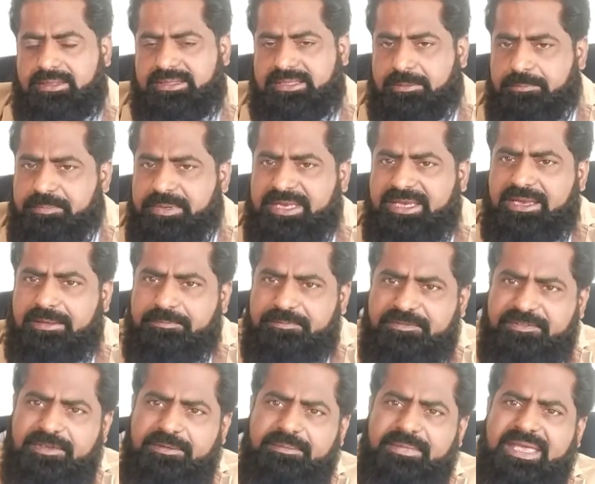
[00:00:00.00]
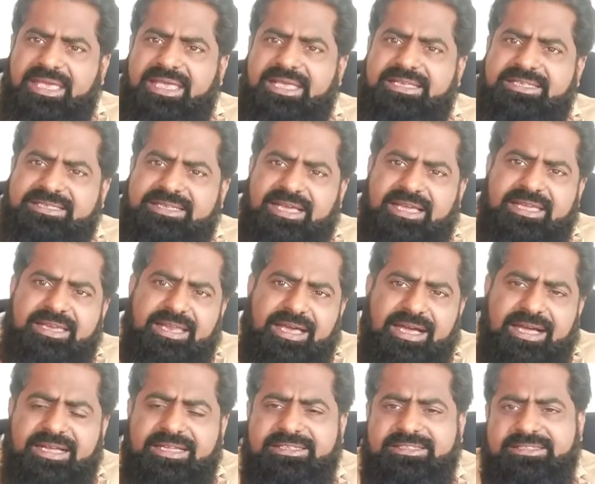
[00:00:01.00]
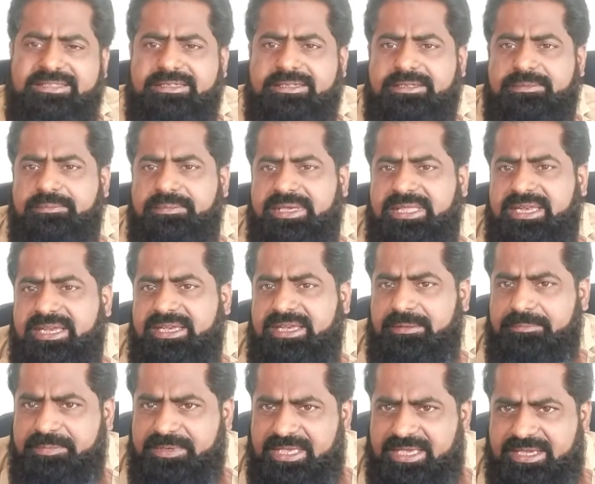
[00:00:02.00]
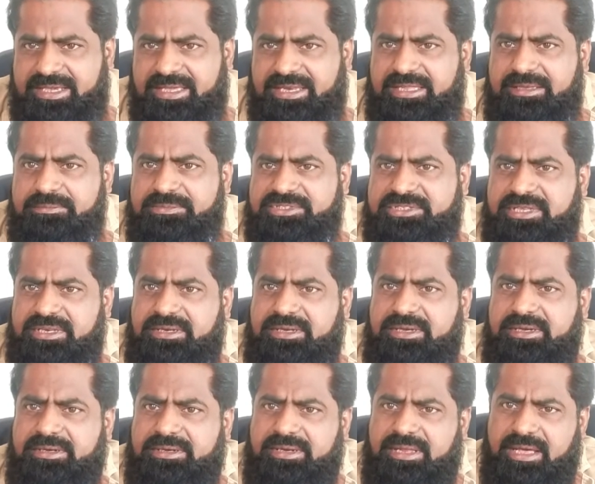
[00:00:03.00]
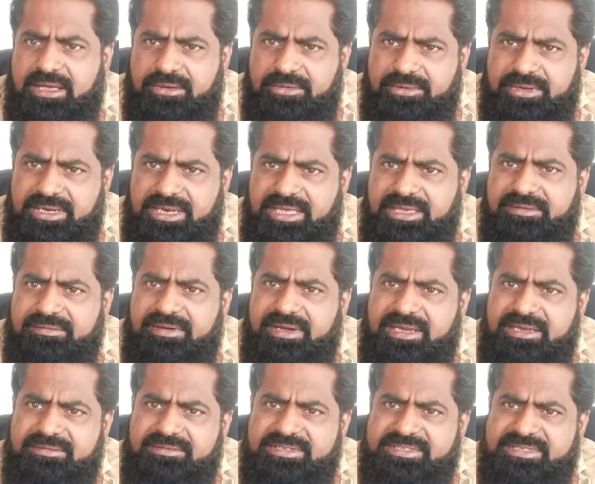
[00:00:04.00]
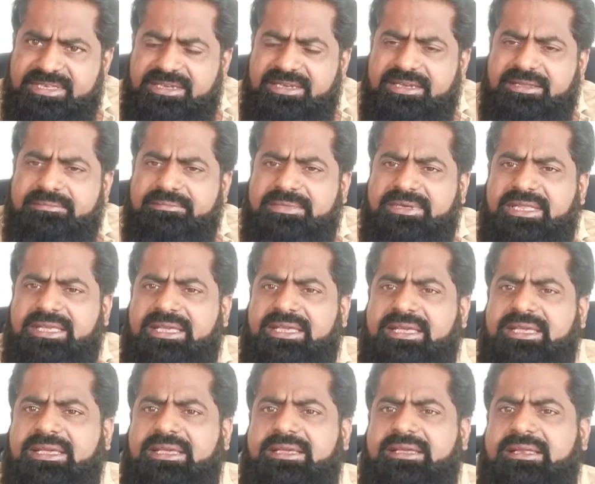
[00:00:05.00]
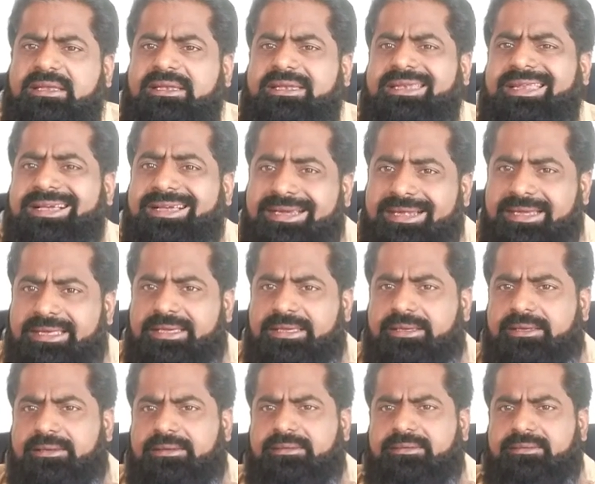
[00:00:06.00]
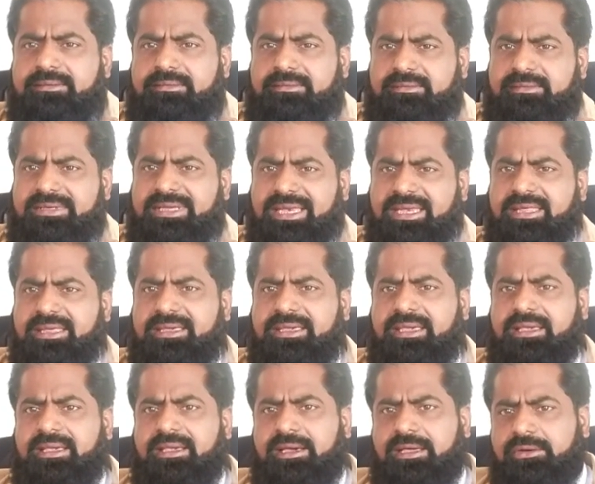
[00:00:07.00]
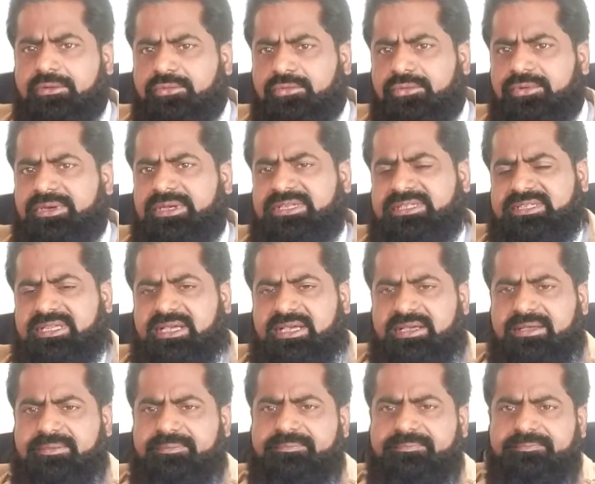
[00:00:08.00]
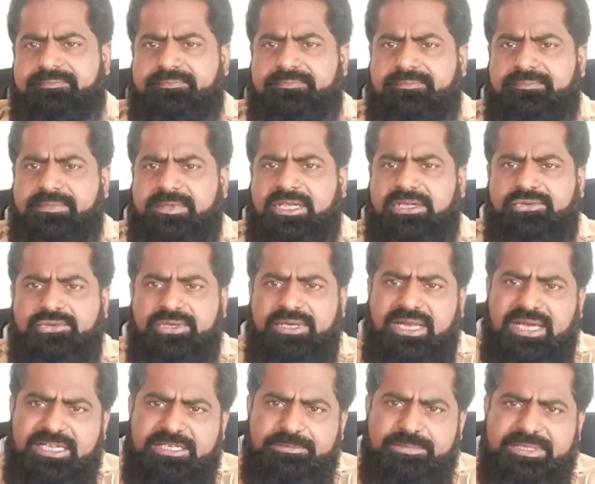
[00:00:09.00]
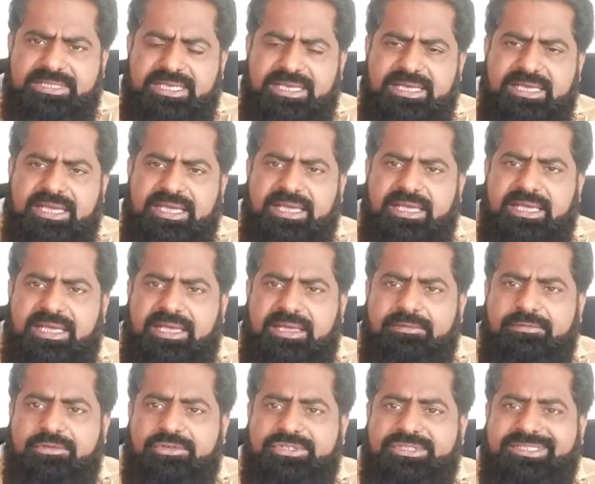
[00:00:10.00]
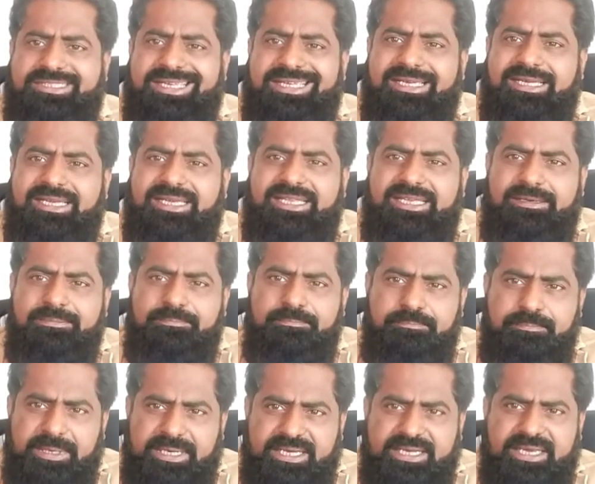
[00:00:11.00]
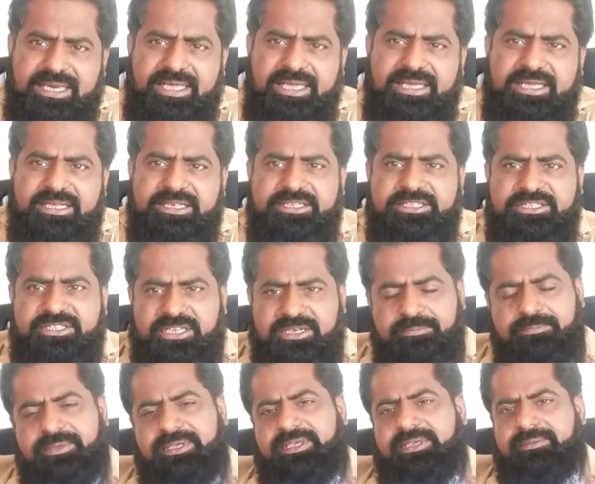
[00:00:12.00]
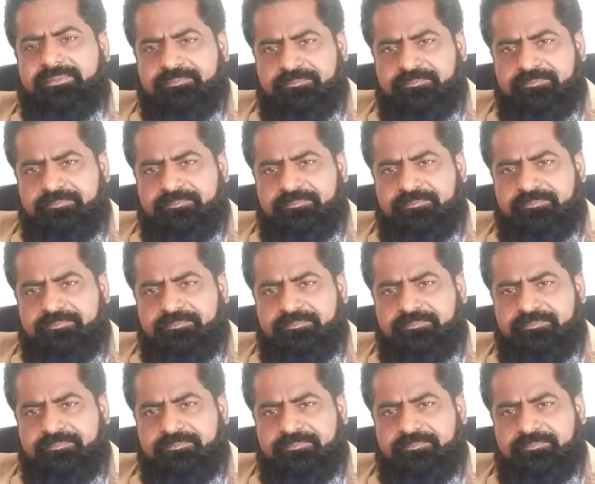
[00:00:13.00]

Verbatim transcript: तिब्बे नबवी में इसका इलाज मेरे नबी करीम सल्लल्लाहु अलैहि वसल्लम ने लंगड़ी यानी कि अरकुन निसा का जो इलाज बताया है वो जंगली बकरी की चर्बी